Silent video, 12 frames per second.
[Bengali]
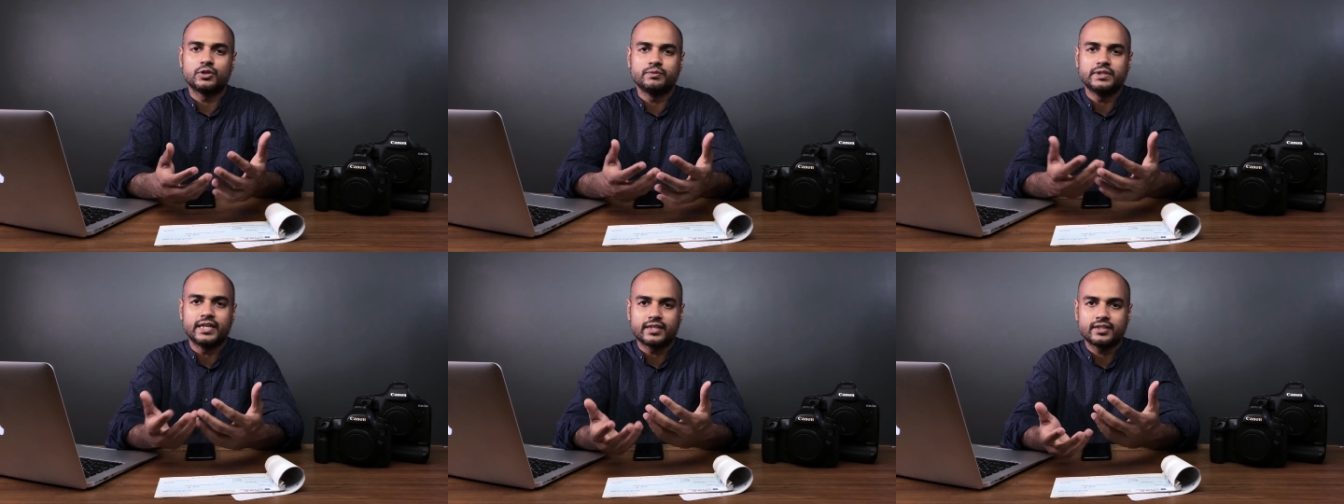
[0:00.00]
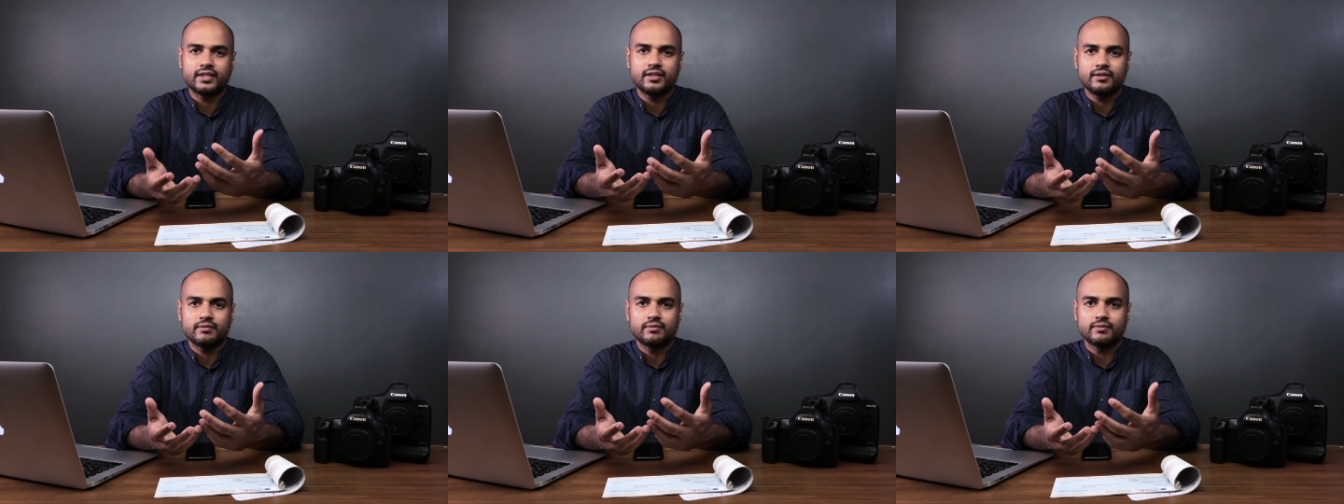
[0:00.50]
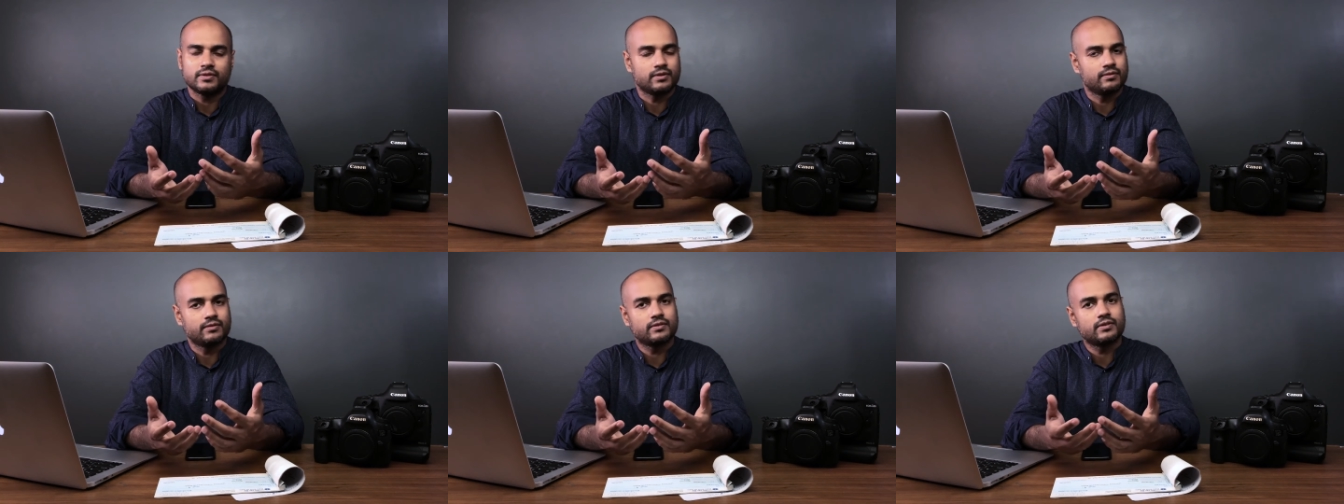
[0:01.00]
ছবি দেখতে
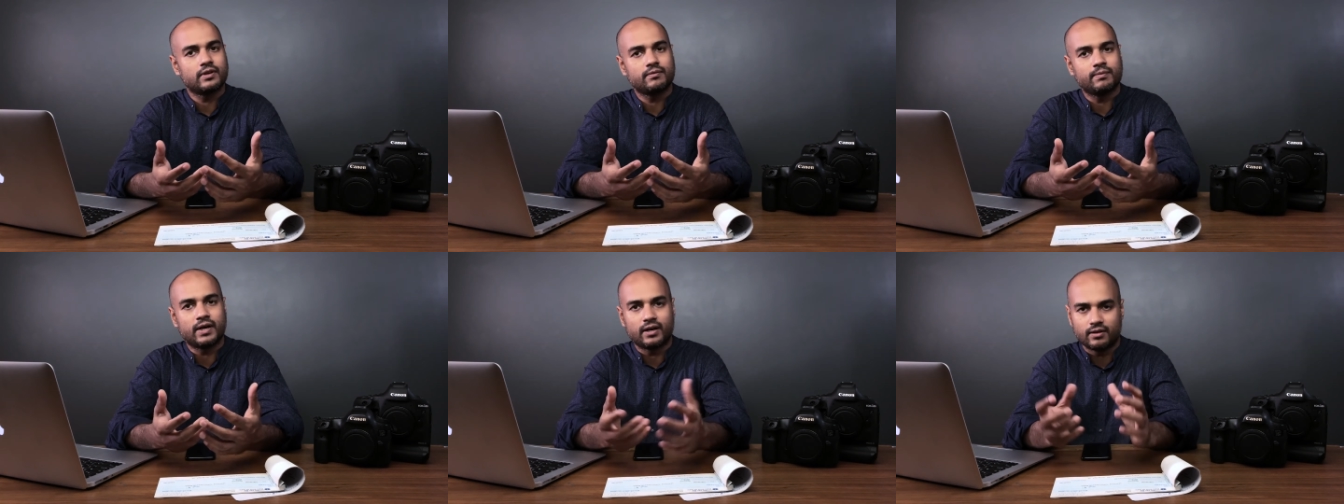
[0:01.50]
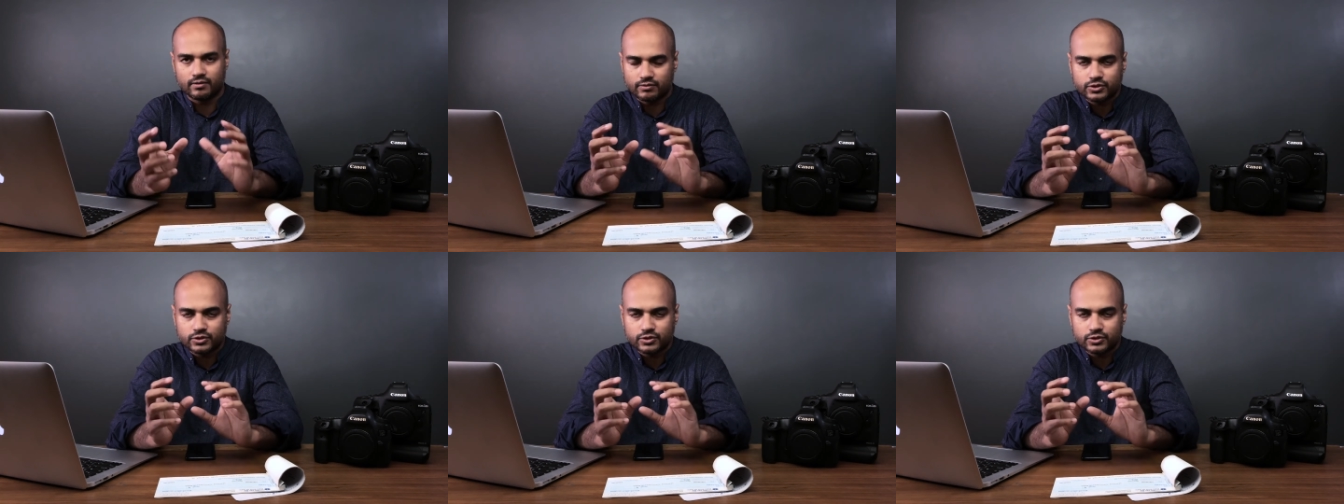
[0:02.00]
বা